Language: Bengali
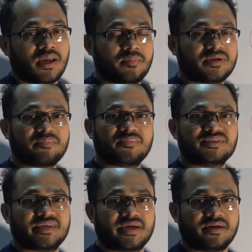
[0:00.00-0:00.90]
এবার আপনি
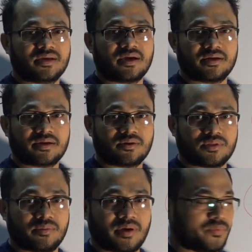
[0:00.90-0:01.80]
সেকেন্ডের কাটাটার
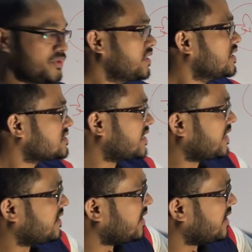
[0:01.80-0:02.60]
কথা ভাবুন সেকেন্ডের